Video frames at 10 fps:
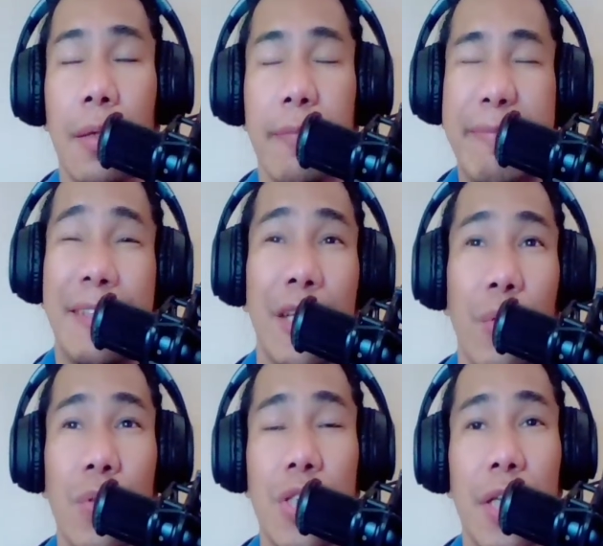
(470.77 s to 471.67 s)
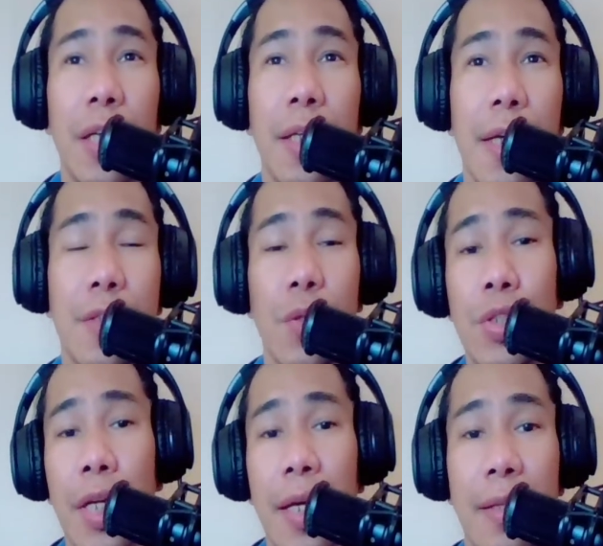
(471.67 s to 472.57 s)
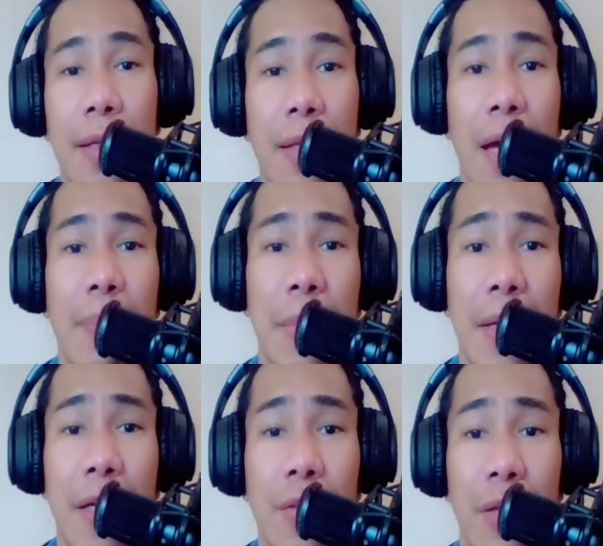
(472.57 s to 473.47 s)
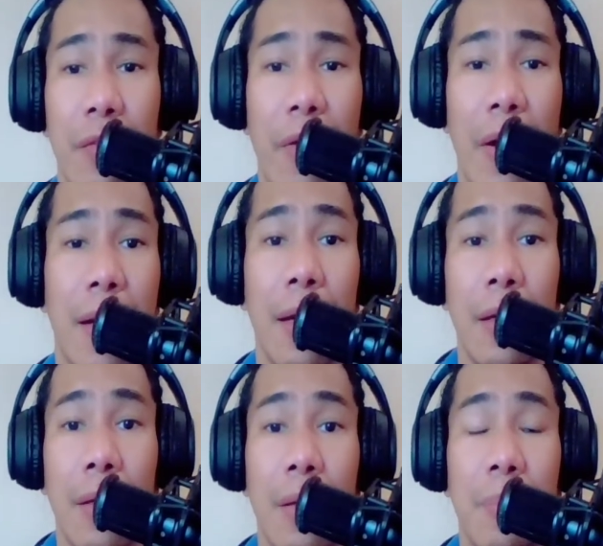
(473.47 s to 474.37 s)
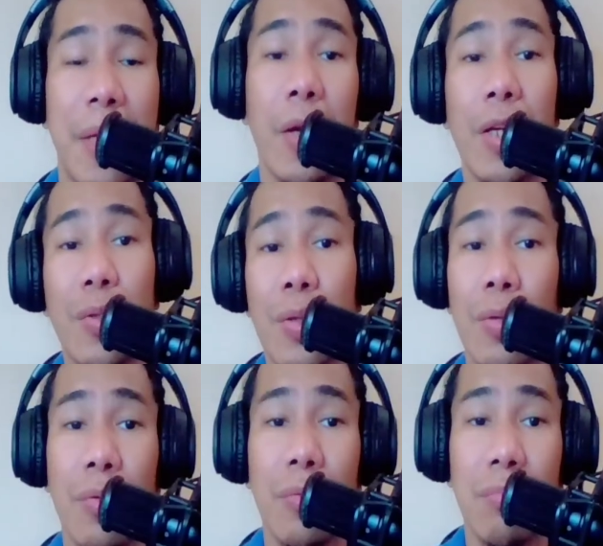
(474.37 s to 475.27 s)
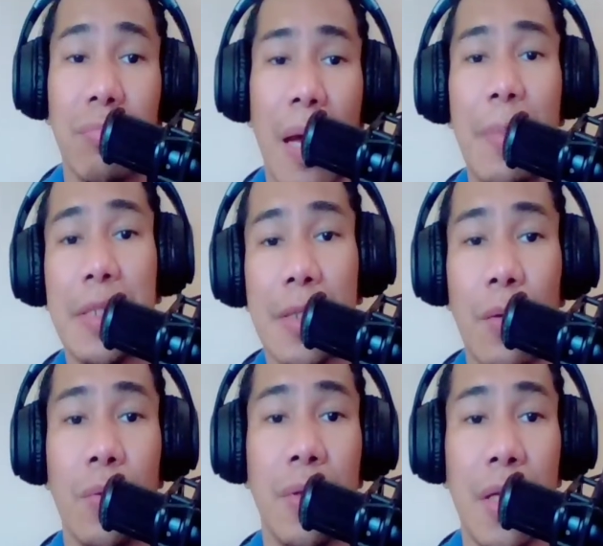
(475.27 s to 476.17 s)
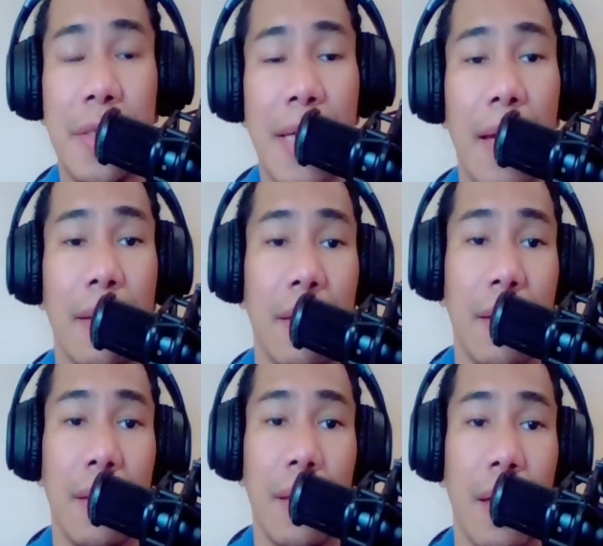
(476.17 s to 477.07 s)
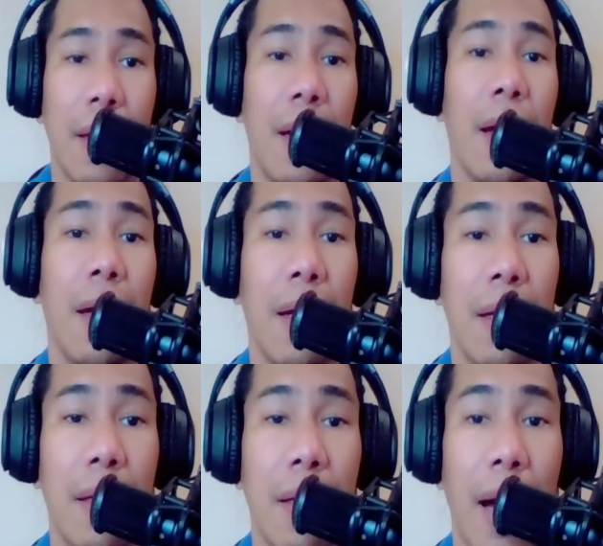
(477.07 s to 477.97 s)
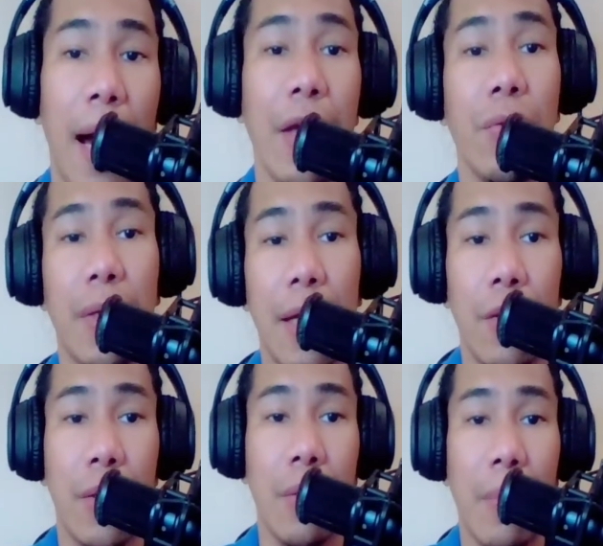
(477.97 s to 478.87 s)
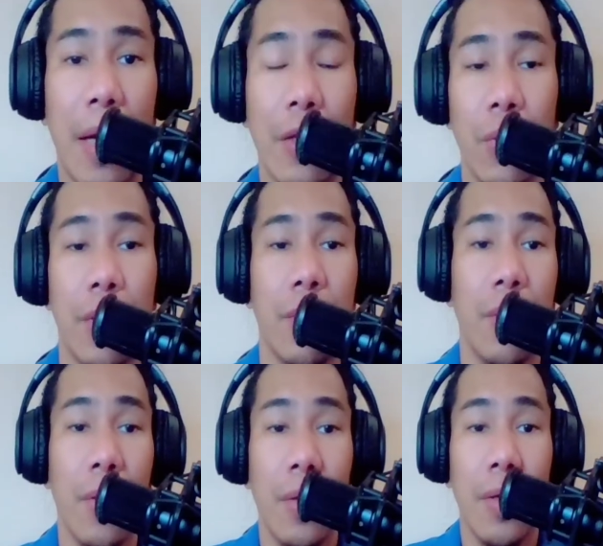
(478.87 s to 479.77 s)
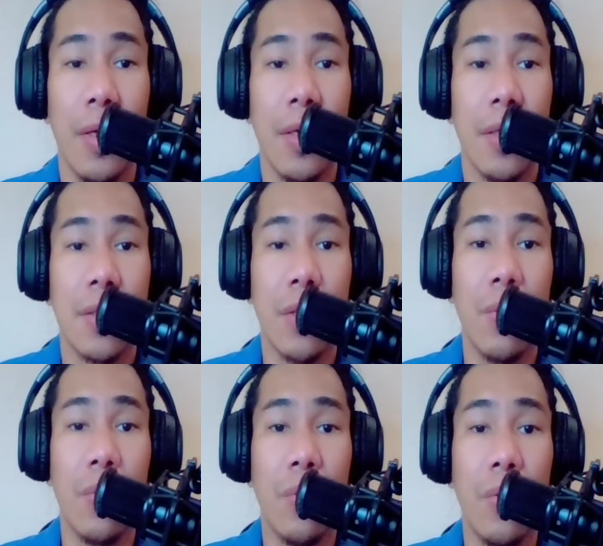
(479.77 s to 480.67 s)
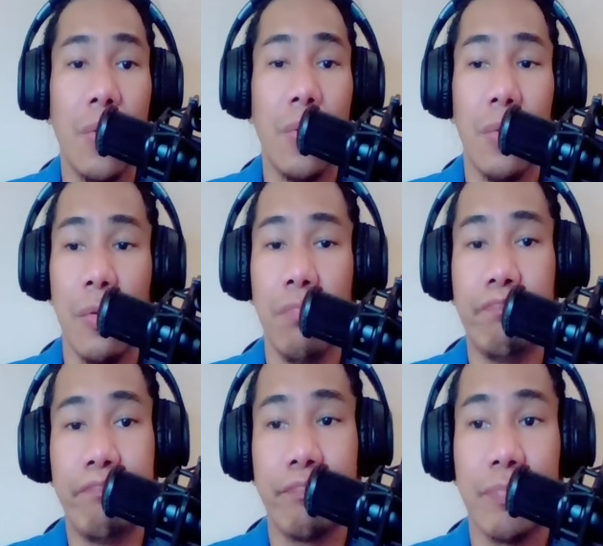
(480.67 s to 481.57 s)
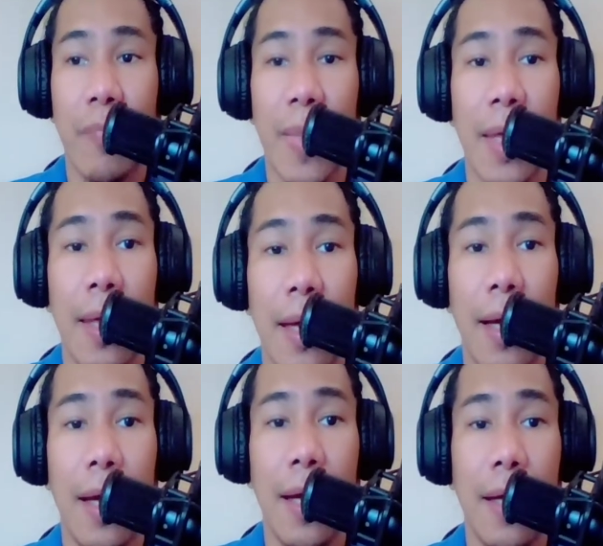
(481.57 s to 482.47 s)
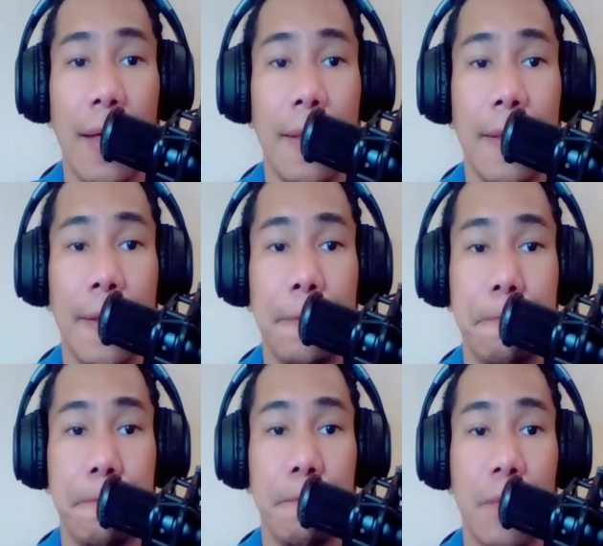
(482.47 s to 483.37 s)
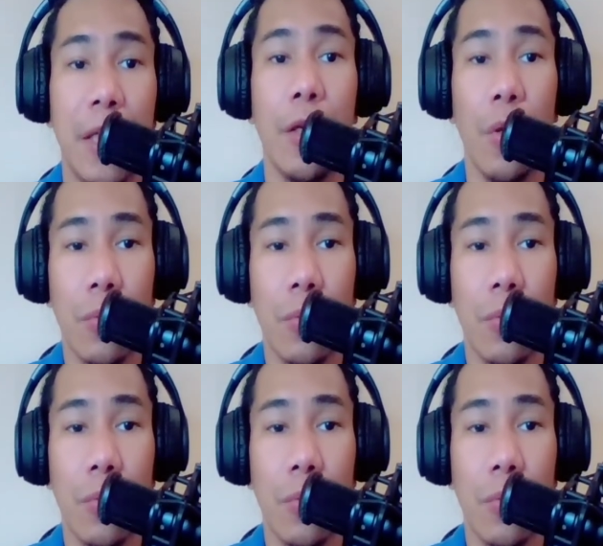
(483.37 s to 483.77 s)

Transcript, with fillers: DOJ, SOJ at that time, Minardo Guevara. Pero ito yung tamang sagot din dyan. Ah, ayon kay Lorin Badoy, ano? So, uh, ninote